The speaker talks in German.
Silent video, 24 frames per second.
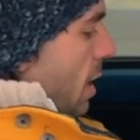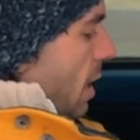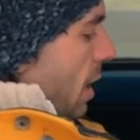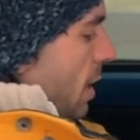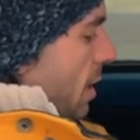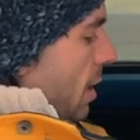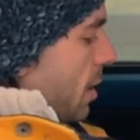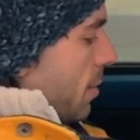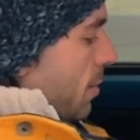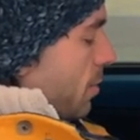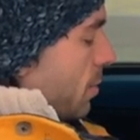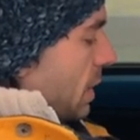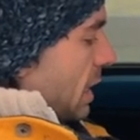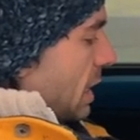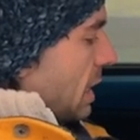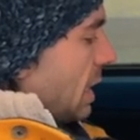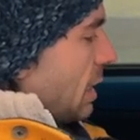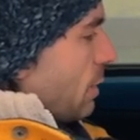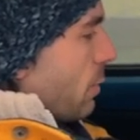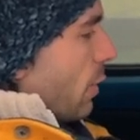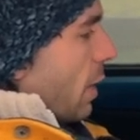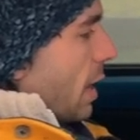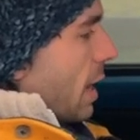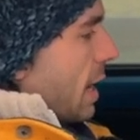ähm,
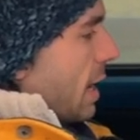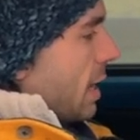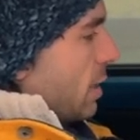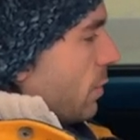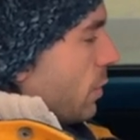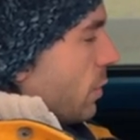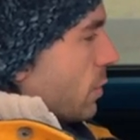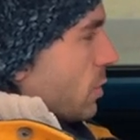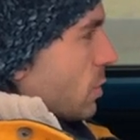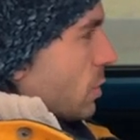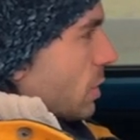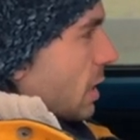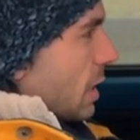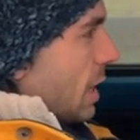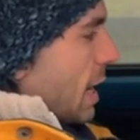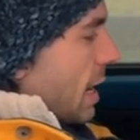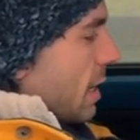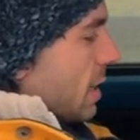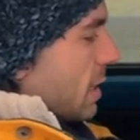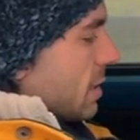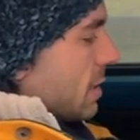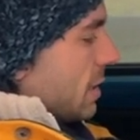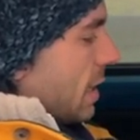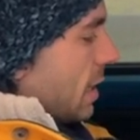Kniefreiheit für so ein
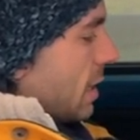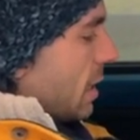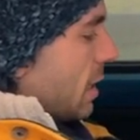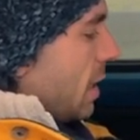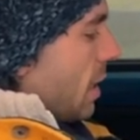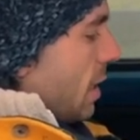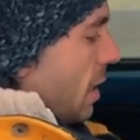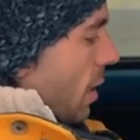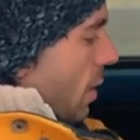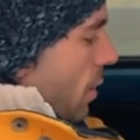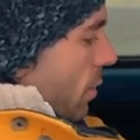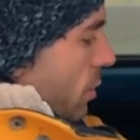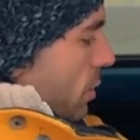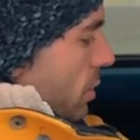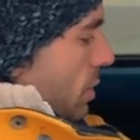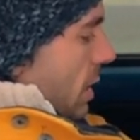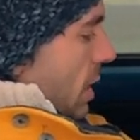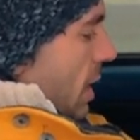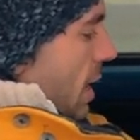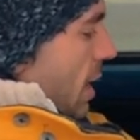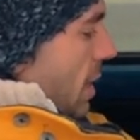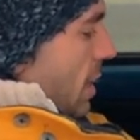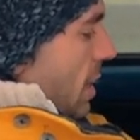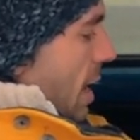kleines Ding, für so einen
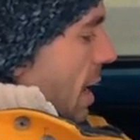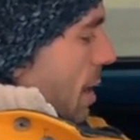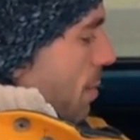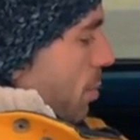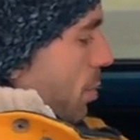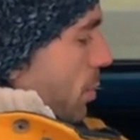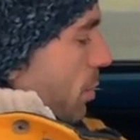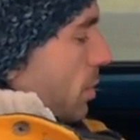kleinen Ab.